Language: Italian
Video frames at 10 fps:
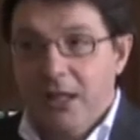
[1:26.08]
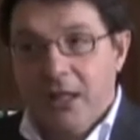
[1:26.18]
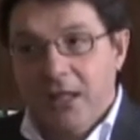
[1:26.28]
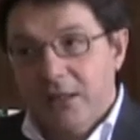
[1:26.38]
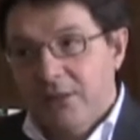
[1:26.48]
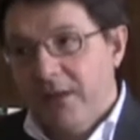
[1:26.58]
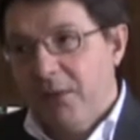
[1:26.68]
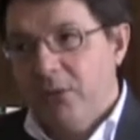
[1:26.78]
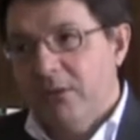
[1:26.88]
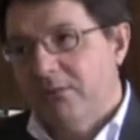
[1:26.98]
e
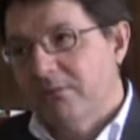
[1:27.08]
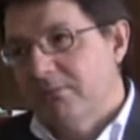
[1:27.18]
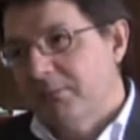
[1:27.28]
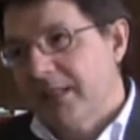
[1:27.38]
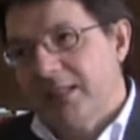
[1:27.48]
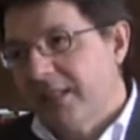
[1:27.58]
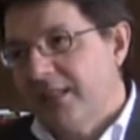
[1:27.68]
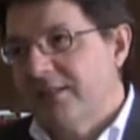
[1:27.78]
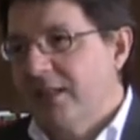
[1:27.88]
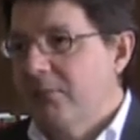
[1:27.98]
dovevamo metterla
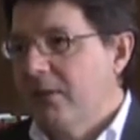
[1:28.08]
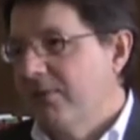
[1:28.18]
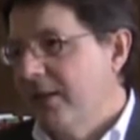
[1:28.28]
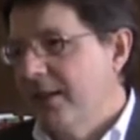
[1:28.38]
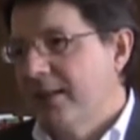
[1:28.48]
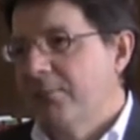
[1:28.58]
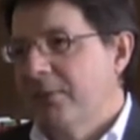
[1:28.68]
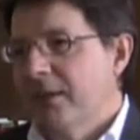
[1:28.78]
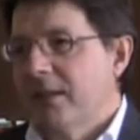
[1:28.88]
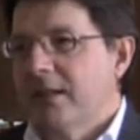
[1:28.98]
assieme e farle
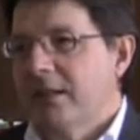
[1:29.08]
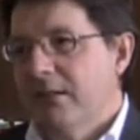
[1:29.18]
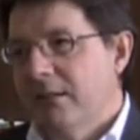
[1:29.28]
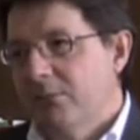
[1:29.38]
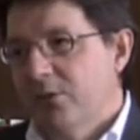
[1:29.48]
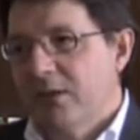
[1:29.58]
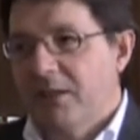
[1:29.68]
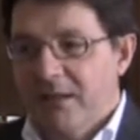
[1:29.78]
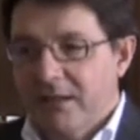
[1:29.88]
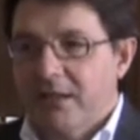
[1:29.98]
capire che
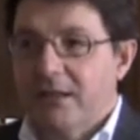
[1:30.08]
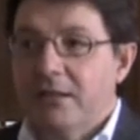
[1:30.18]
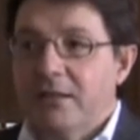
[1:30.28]
bisognava essere